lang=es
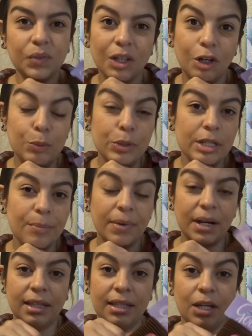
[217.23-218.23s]
como siempre
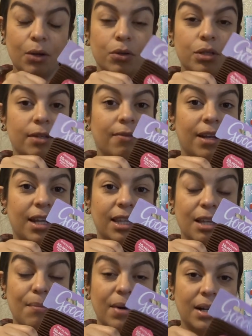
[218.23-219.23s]
les digo, si ven
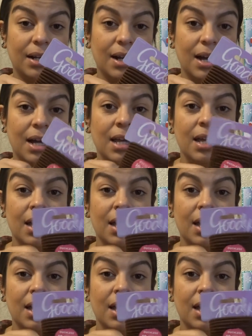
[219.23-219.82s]
esta marca